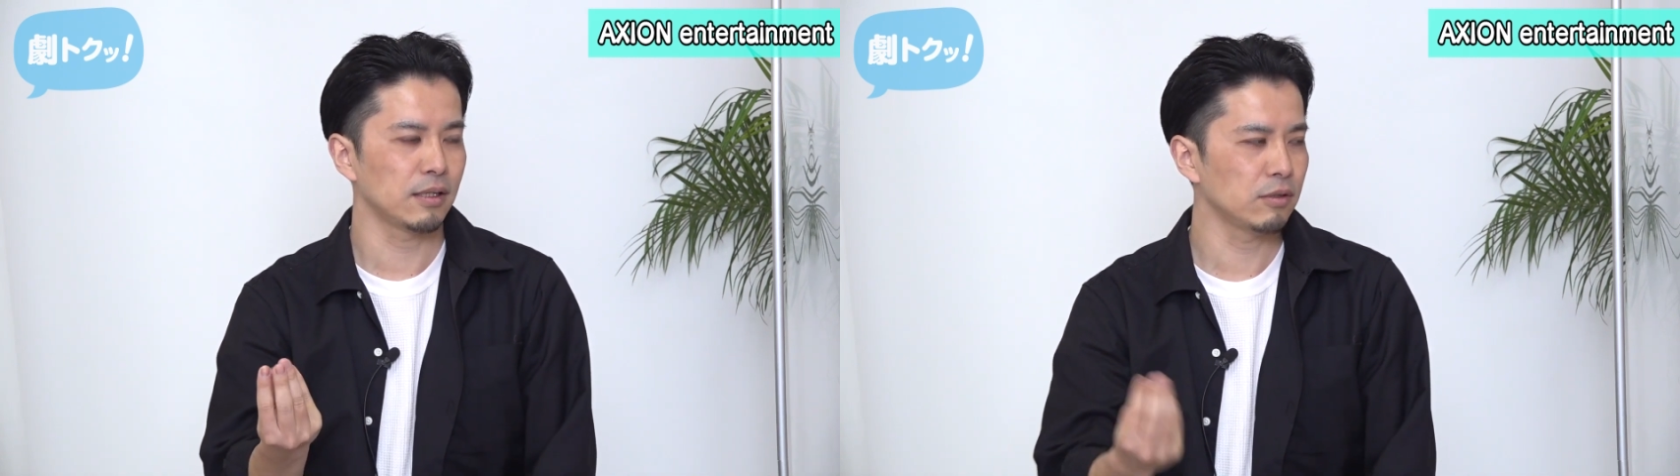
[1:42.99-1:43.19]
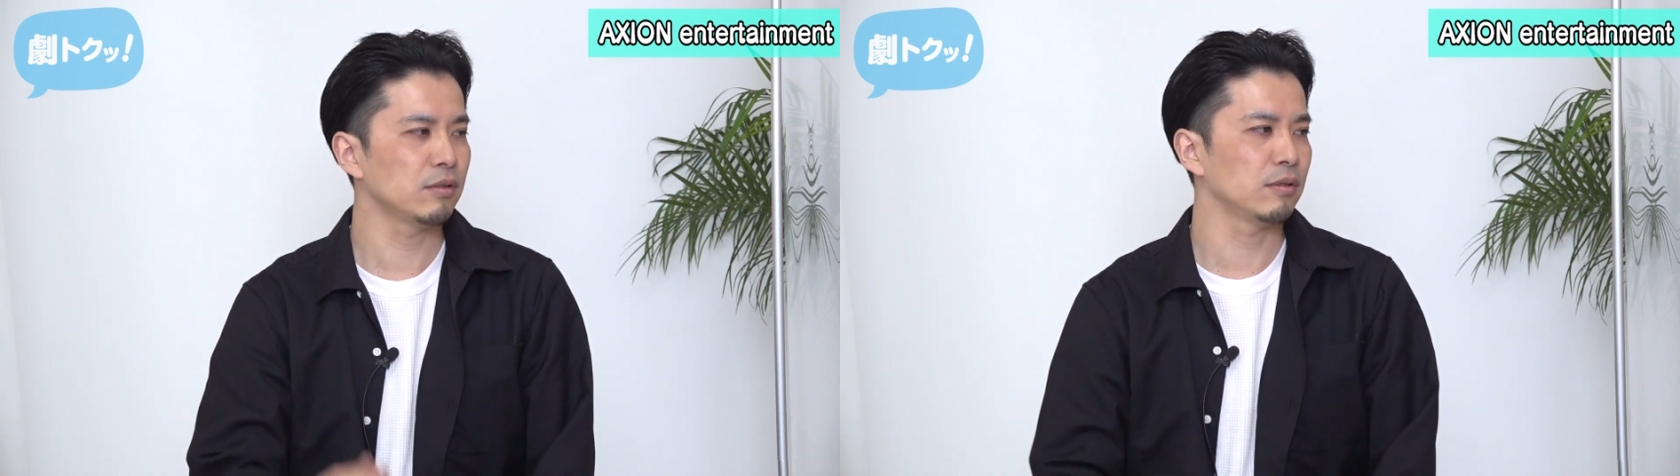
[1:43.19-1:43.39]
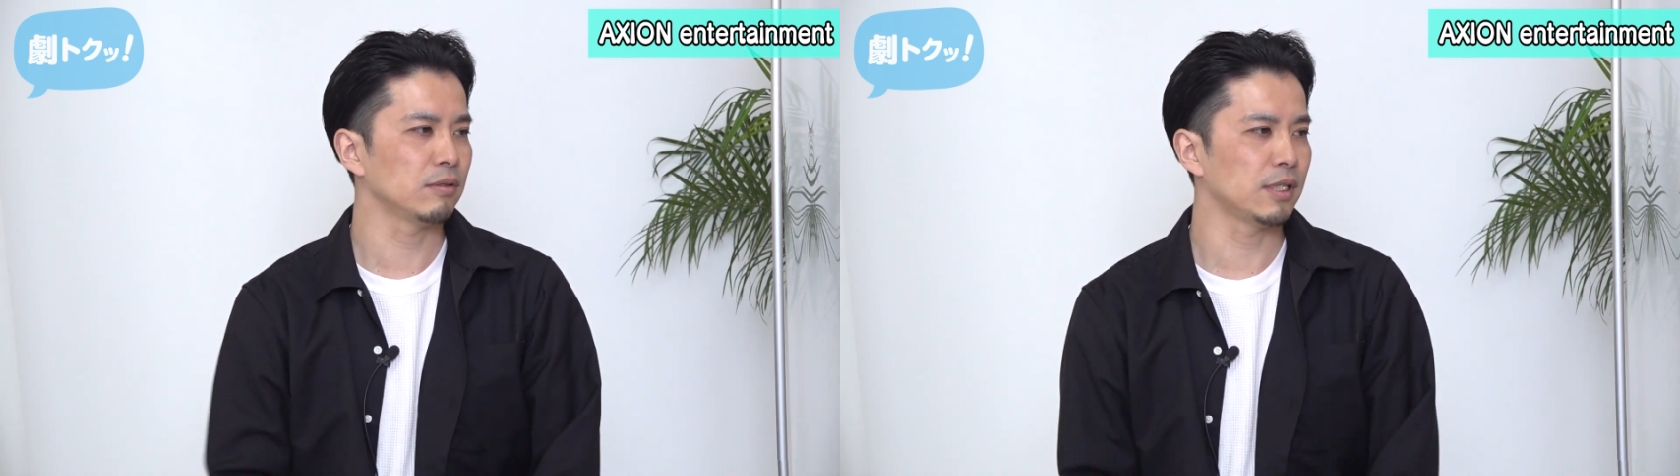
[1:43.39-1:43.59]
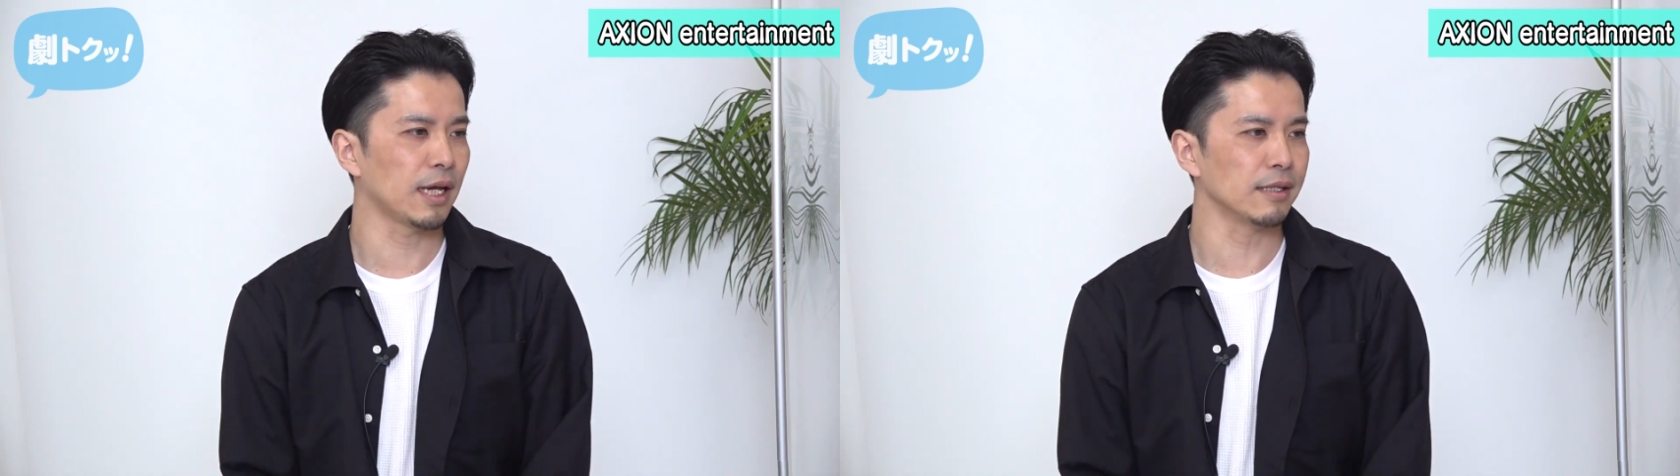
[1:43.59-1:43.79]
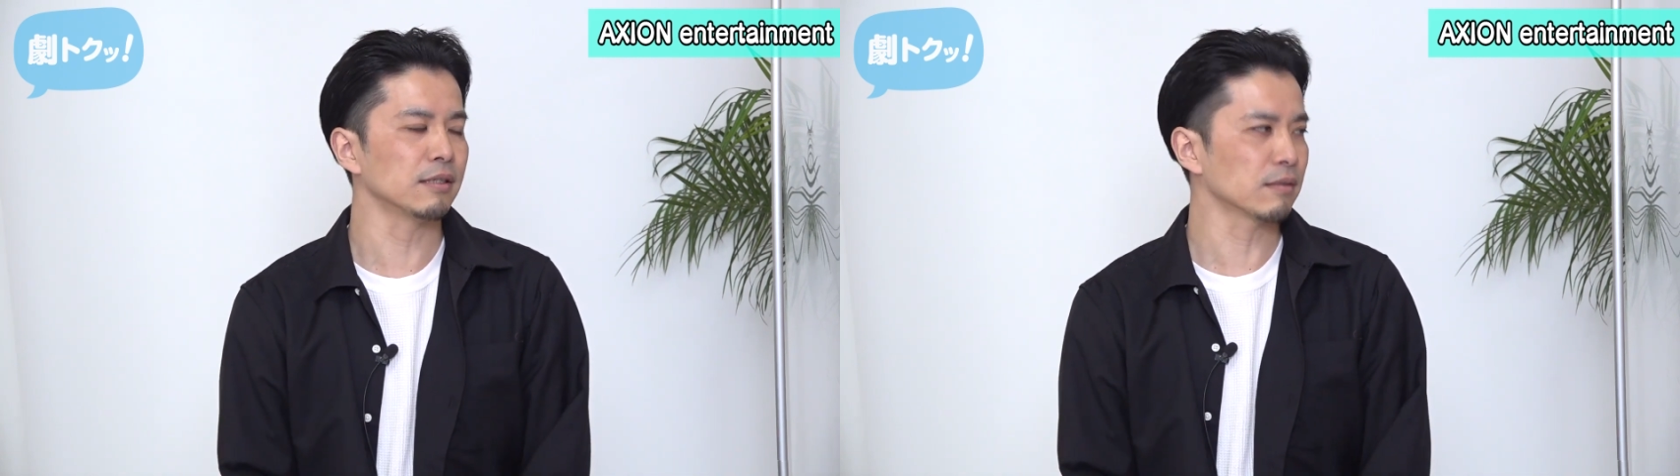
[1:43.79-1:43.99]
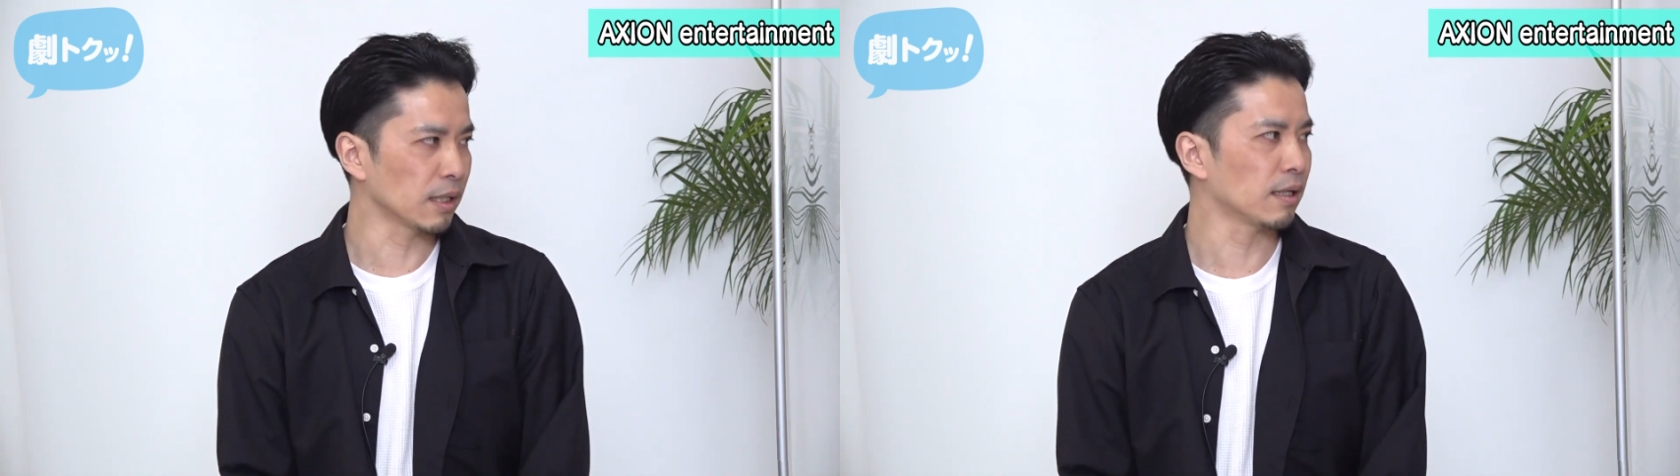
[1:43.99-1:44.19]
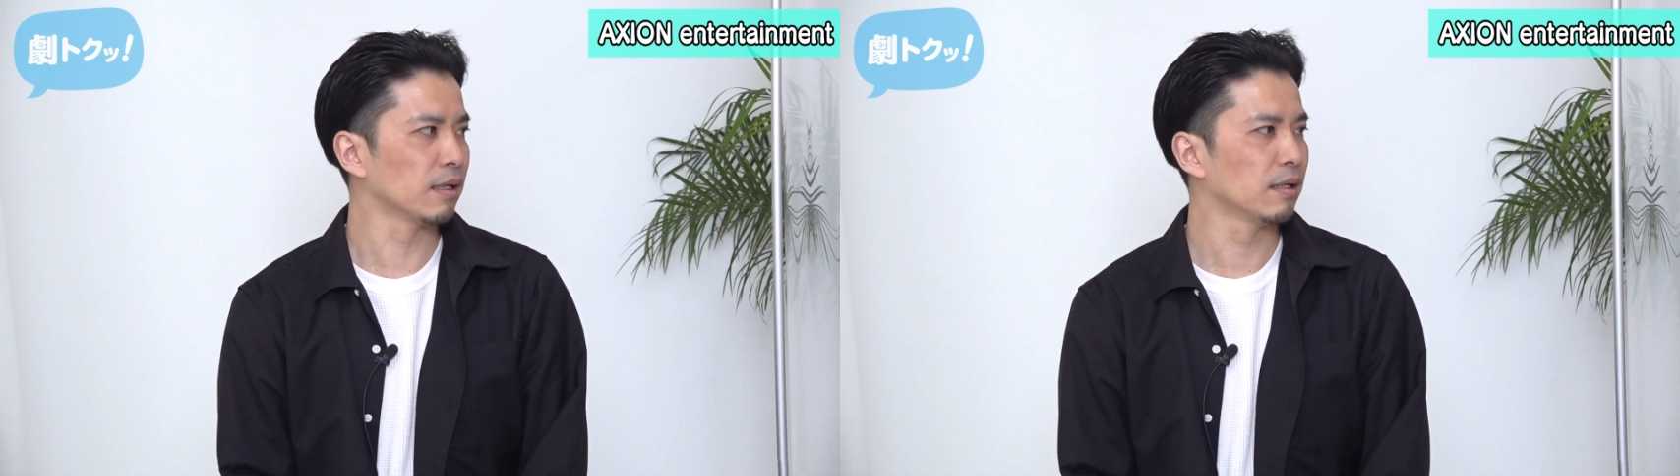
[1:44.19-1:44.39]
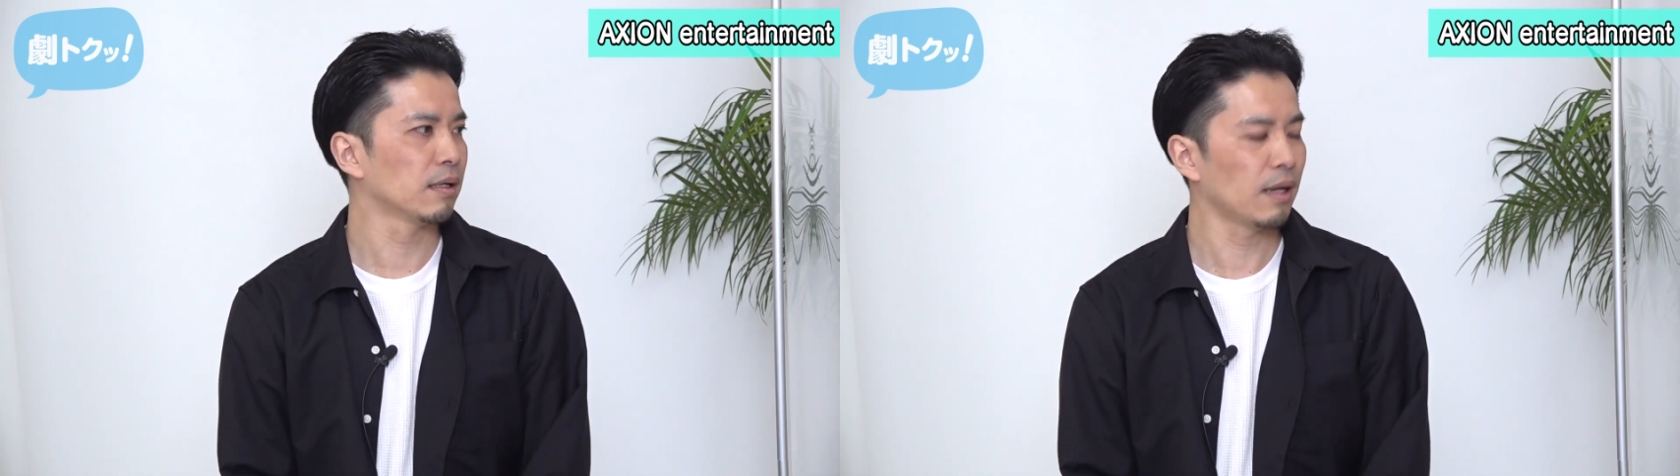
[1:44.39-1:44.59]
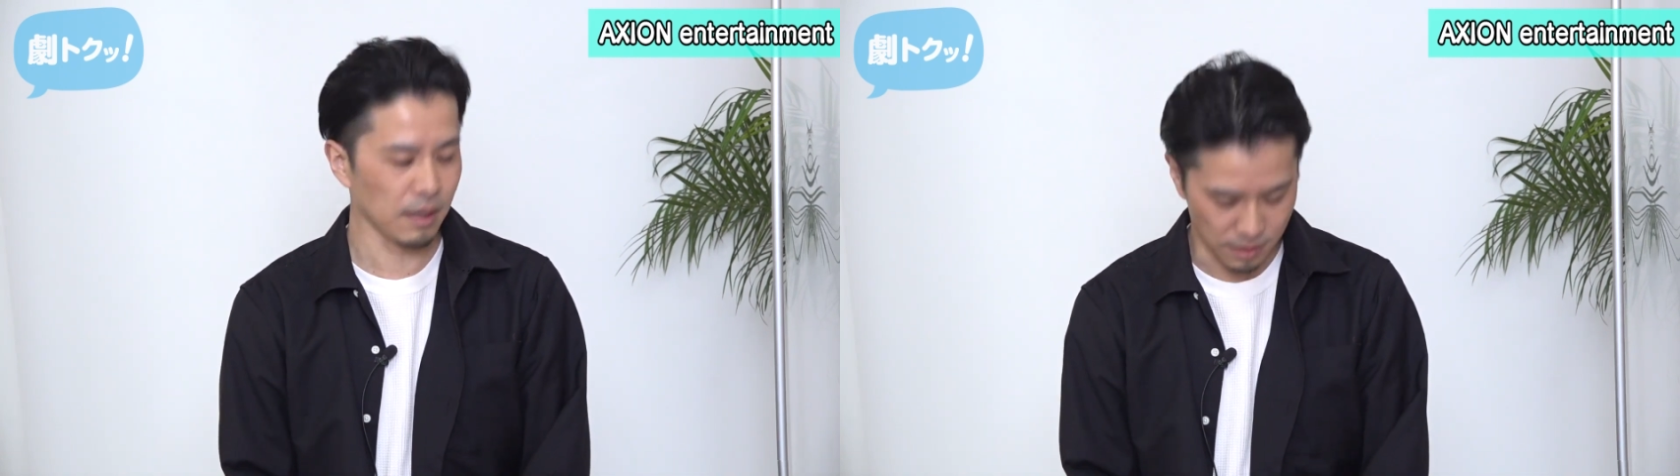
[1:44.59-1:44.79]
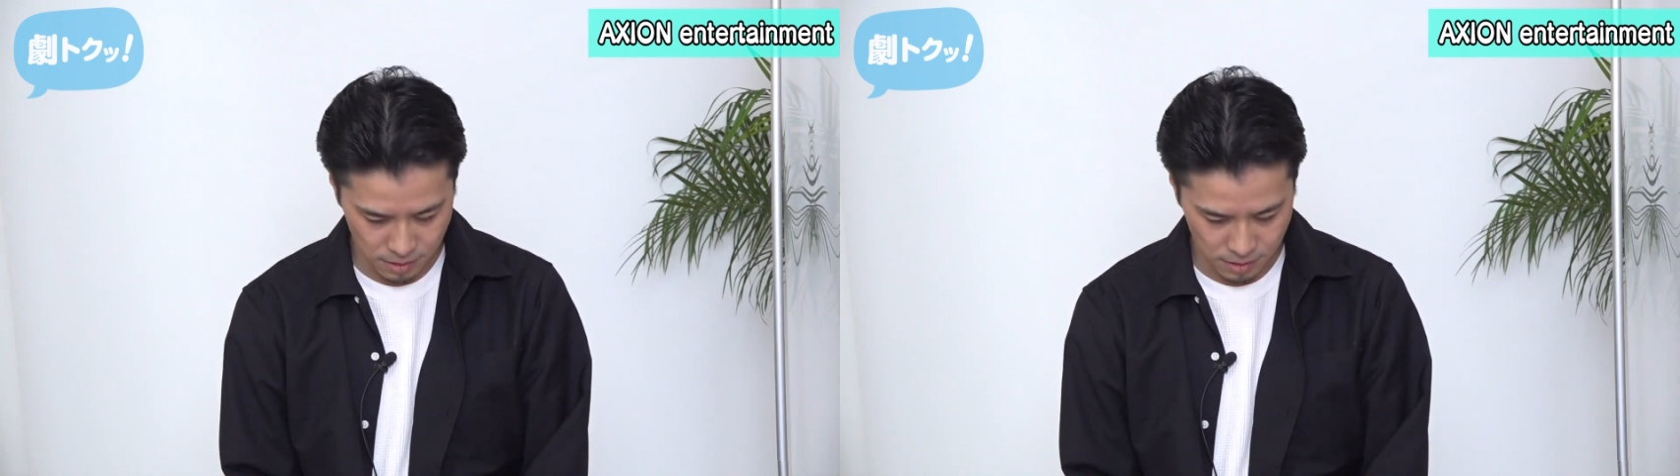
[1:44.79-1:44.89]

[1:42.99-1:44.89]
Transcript: ていう出会いですね。出会ったはい